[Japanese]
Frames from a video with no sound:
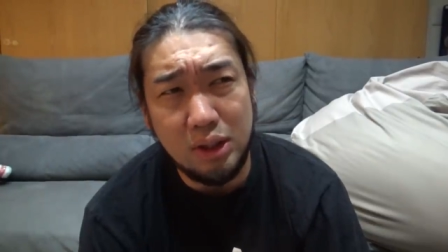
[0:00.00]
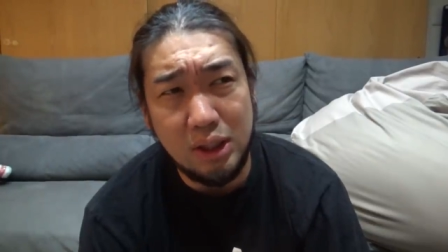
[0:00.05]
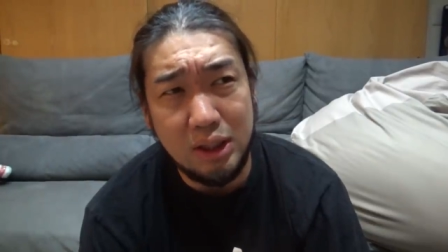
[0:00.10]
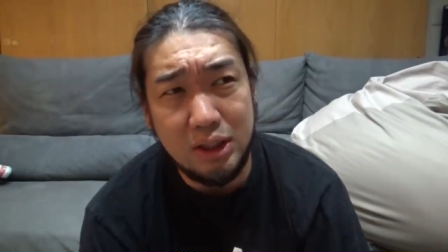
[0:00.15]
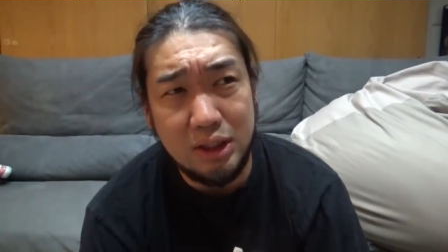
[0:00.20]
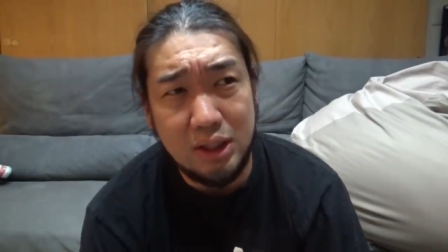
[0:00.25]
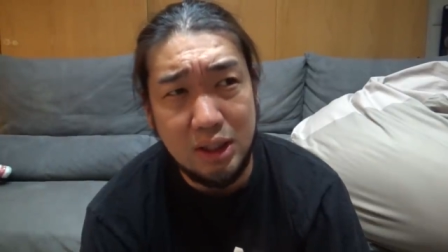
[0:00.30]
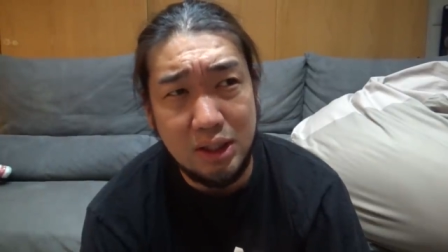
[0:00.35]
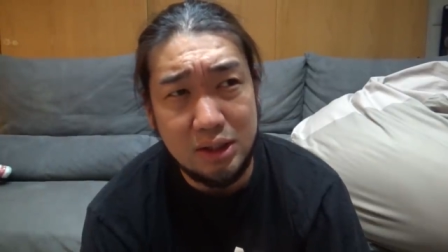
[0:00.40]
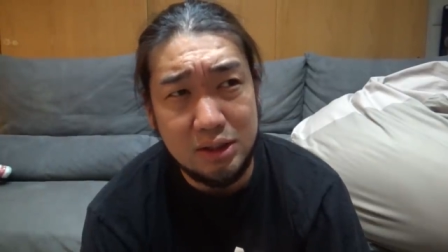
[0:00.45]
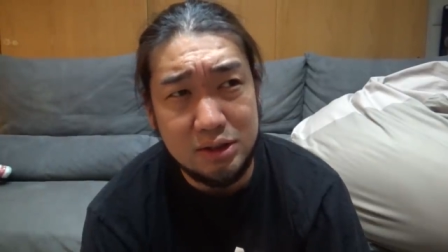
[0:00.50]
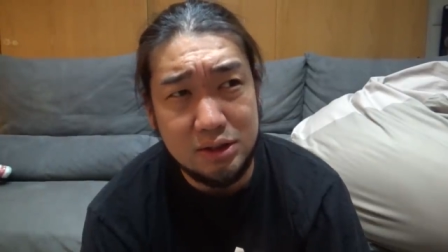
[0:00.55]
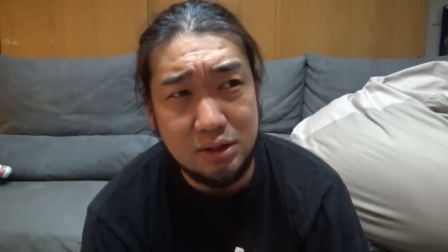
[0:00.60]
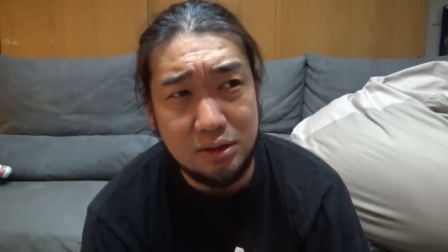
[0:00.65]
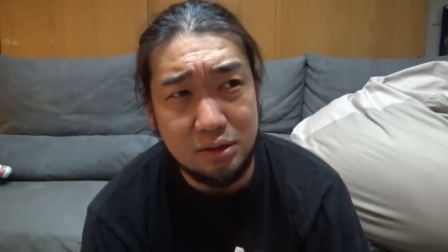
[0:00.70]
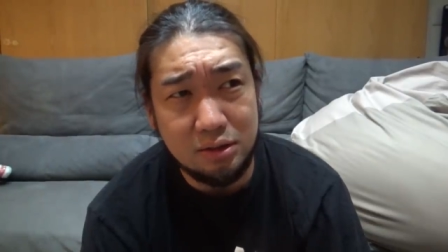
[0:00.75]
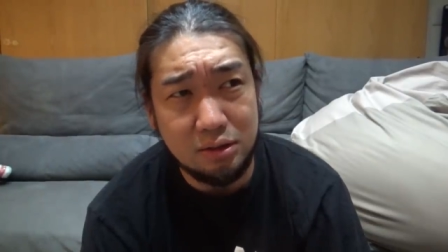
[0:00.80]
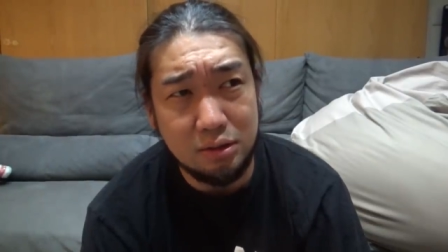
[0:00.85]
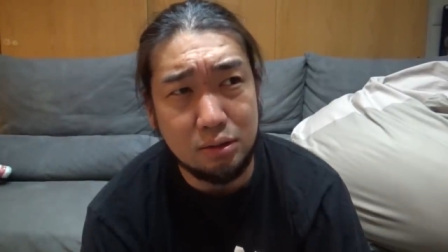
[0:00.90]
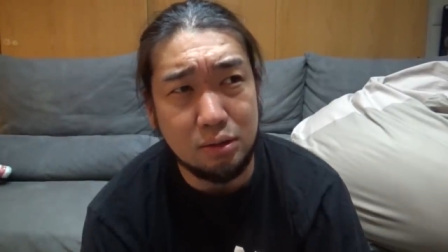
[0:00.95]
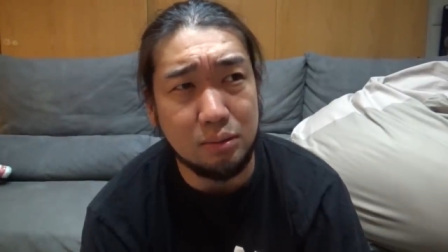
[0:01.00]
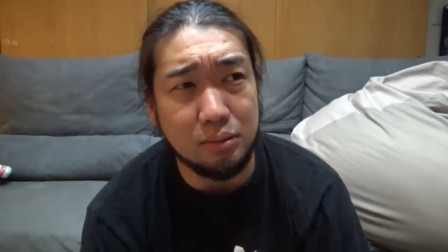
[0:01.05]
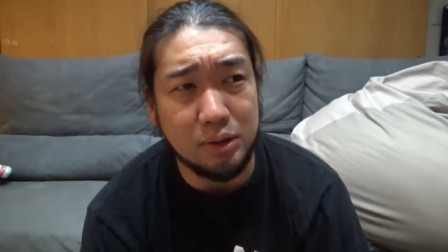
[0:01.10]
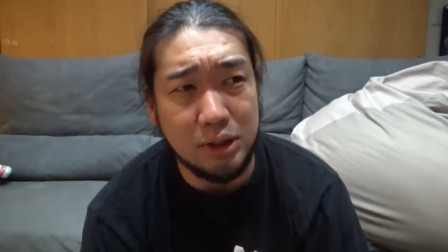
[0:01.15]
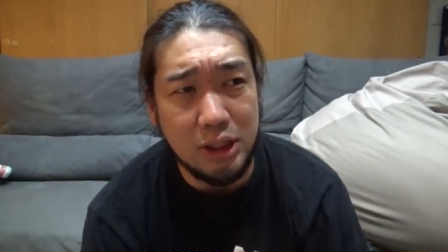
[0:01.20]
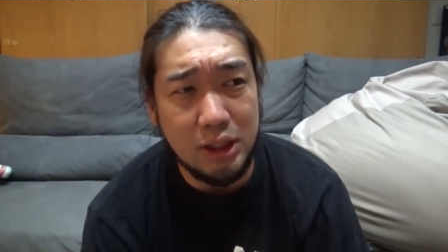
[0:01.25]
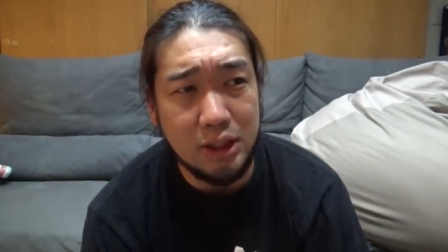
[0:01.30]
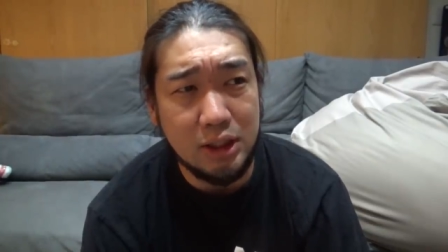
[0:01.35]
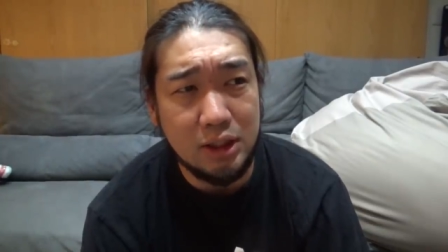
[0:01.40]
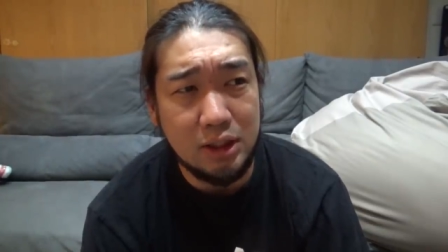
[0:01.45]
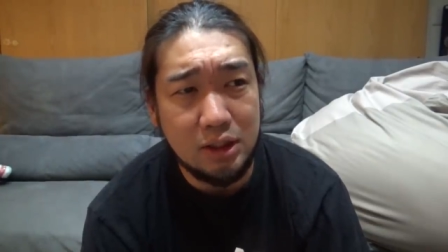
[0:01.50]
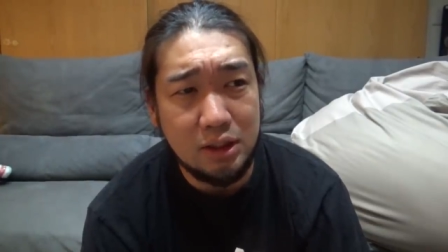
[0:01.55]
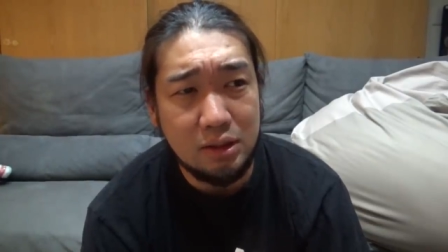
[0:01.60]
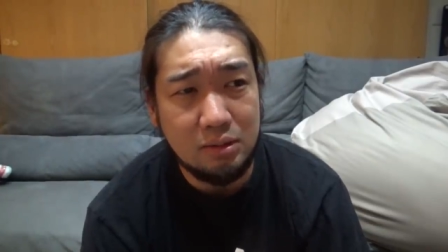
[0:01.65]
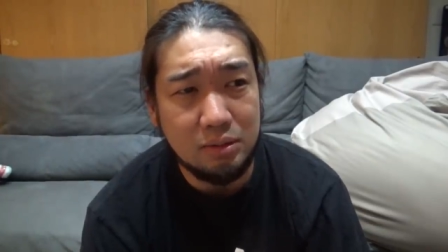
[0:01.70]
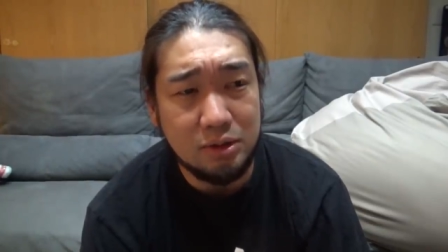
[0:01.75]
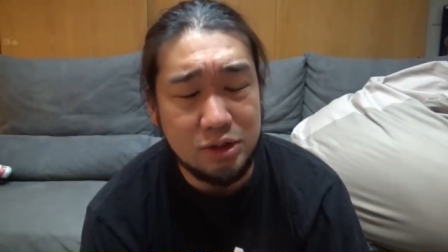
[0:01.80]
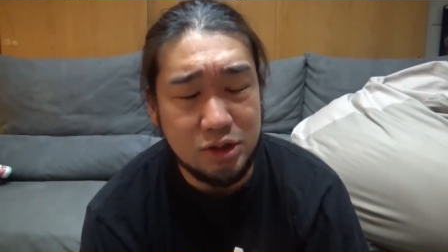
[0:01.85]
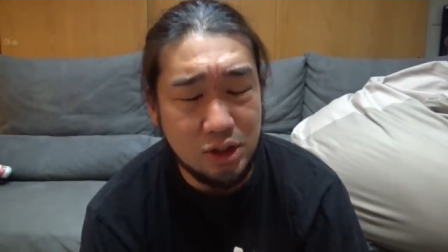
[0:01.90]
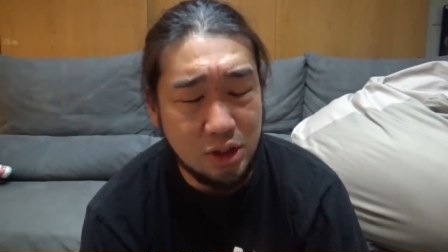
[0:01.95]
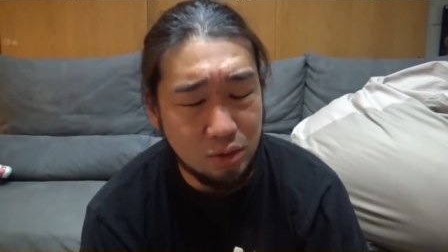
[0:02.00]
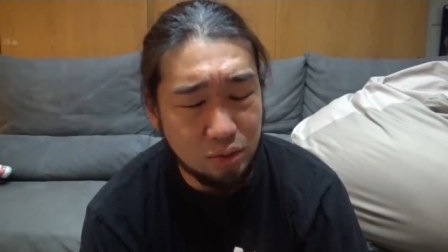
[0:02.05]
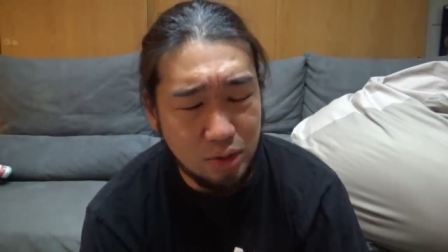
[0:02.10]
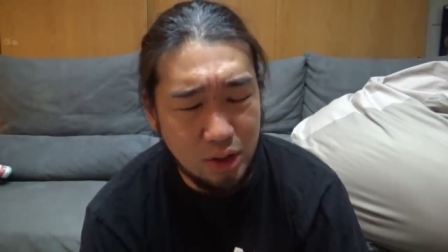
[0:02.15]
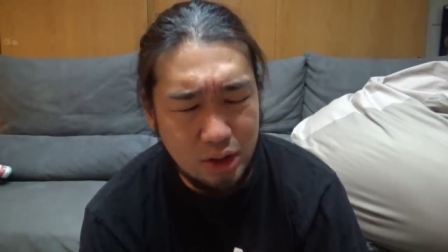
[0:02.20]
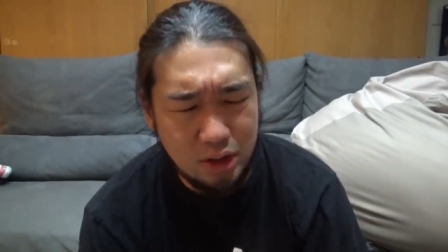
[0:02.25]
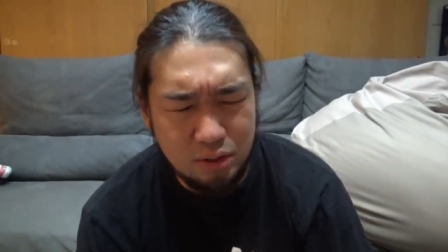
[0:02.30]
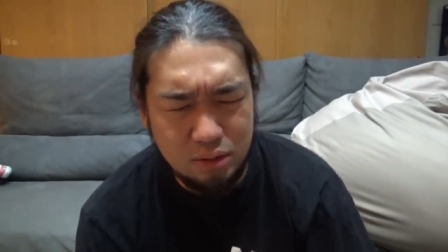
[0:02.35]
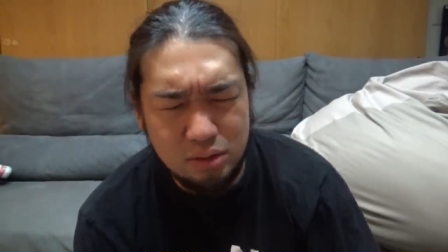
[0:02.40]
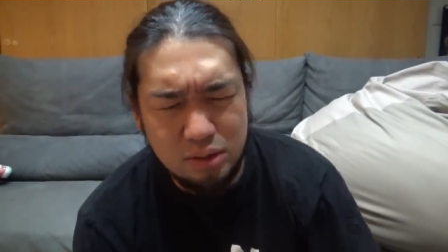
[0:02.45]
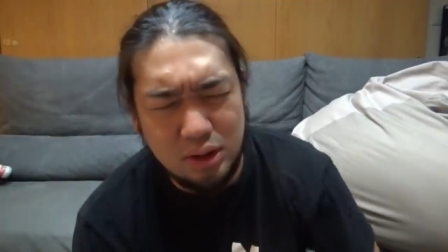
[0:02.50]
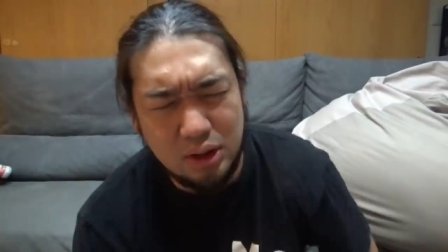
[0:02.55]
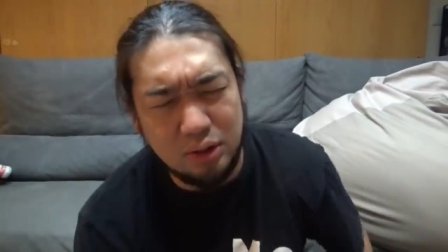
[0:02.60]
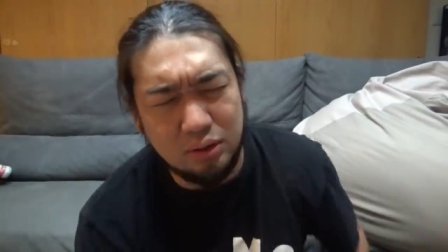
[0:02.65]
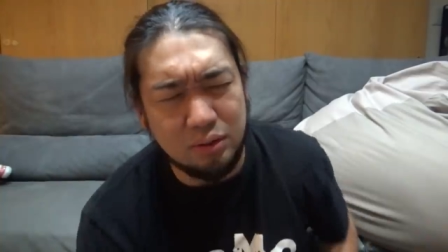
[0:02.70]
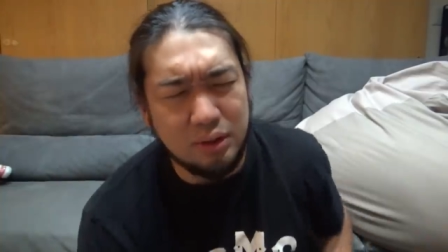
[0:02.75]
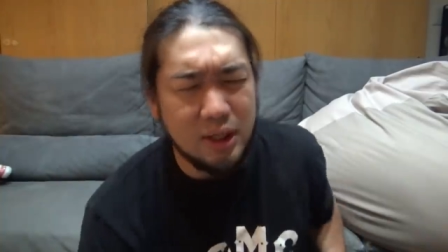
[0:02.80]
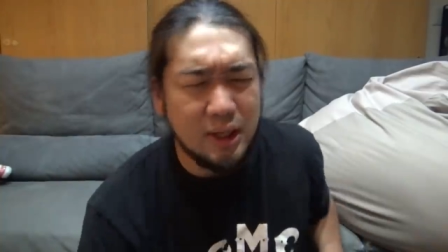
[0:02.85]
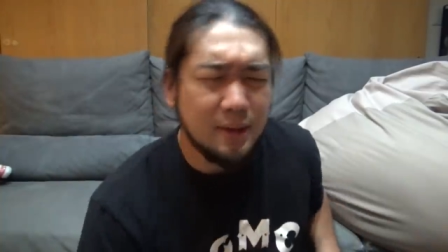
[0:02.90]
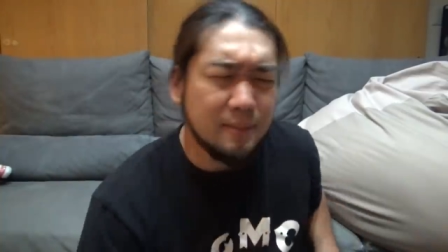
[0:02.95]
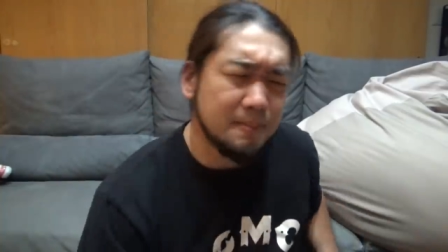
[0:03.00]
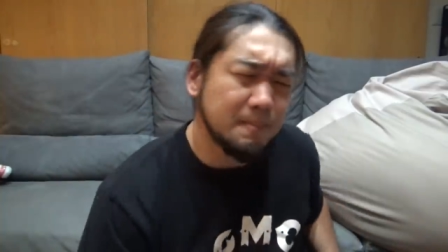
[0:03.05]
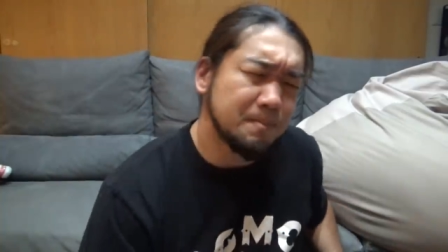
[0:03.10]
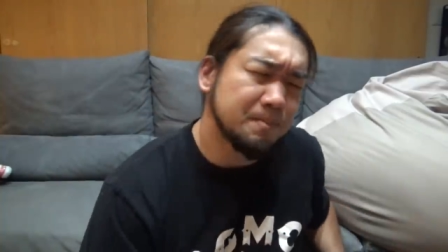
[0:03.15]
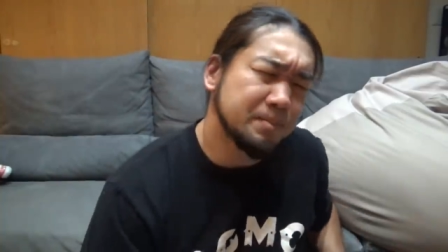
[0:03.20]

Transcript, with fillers: なんか批判してる人とかもねちらほらいるんだけどね